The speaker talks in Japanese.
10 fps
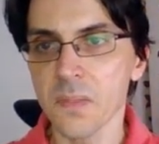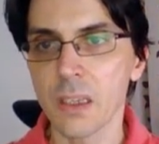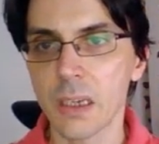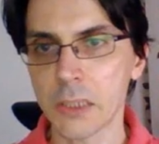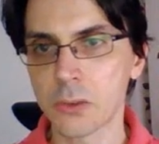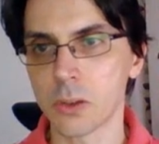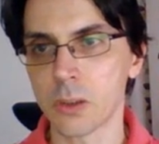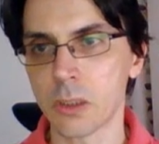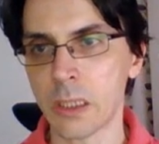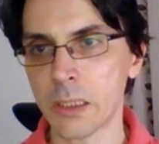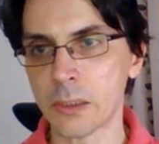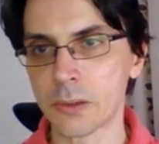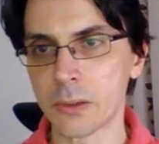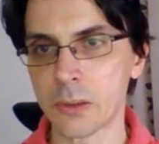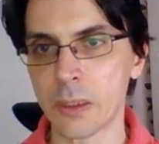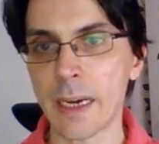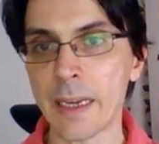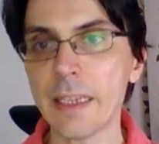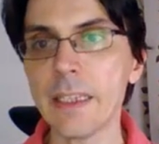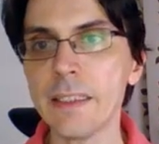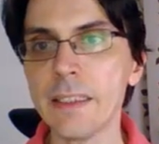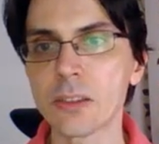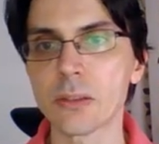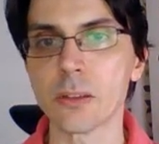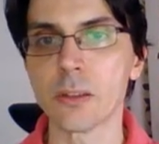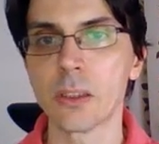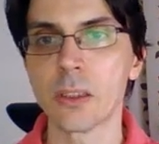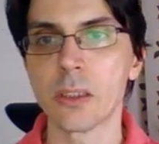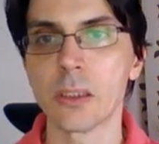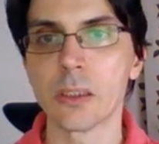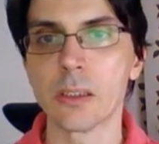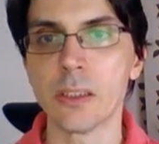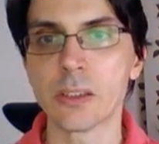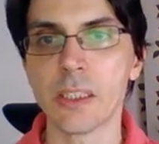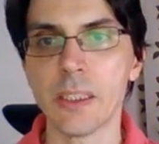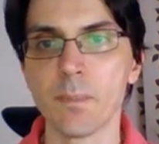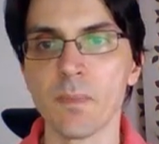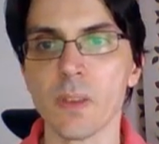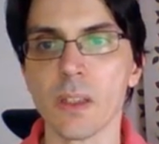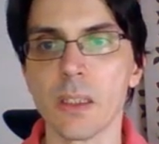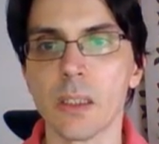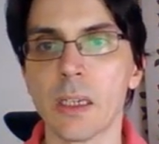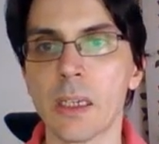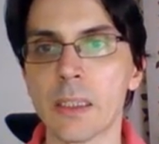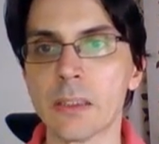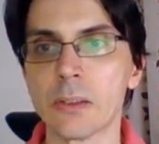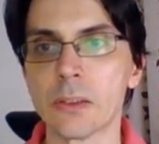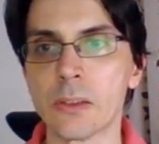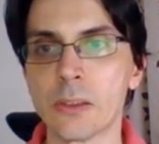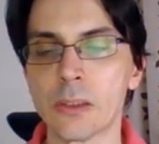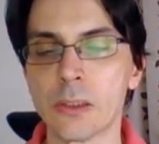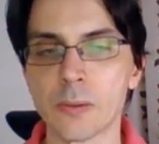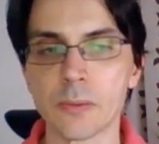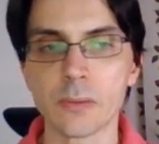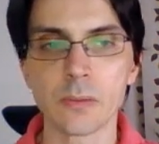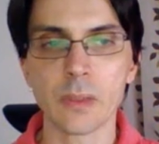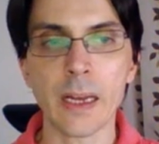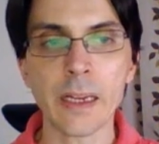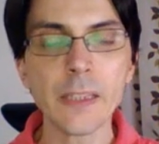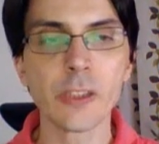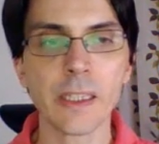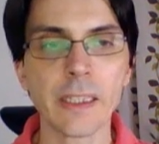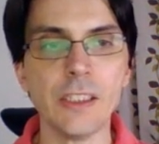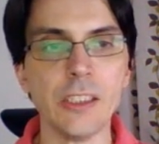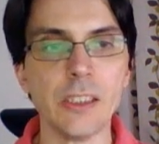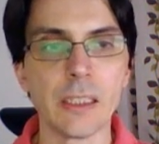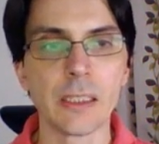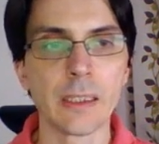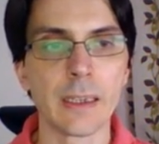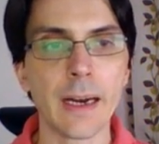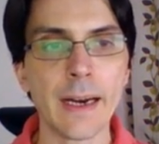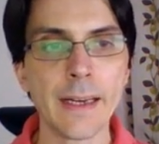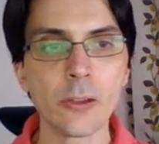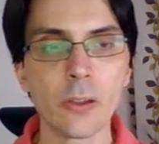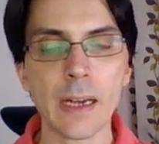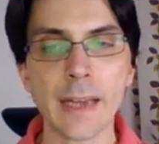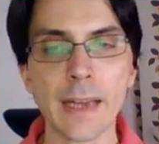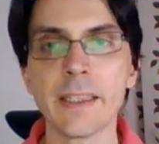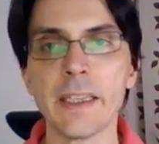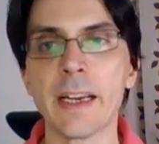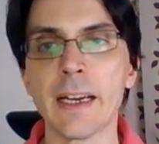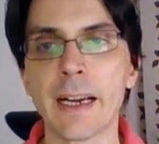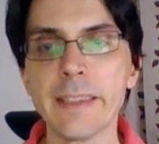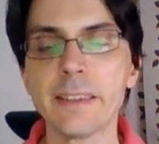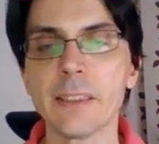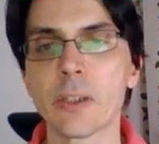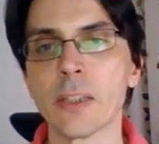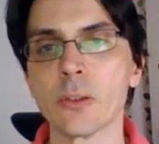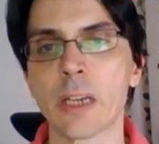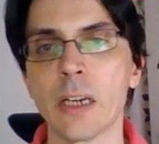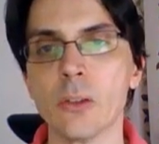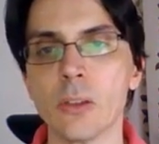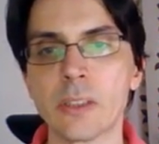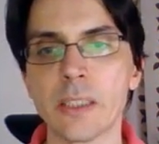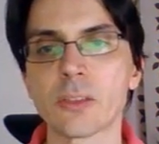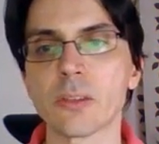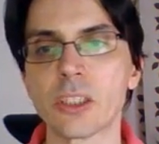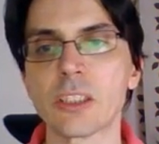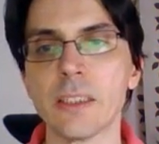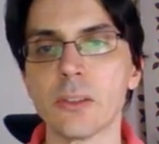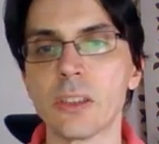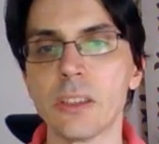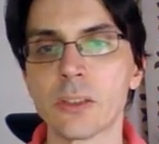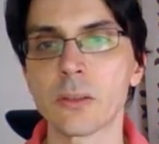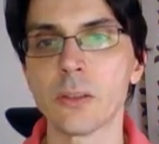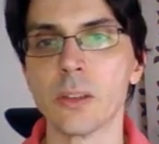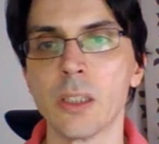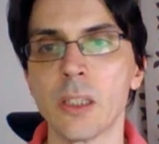あと、あの、アレイリストですね。あの、アレイの中にある値が入ってるかどうかをテストしたいときですと、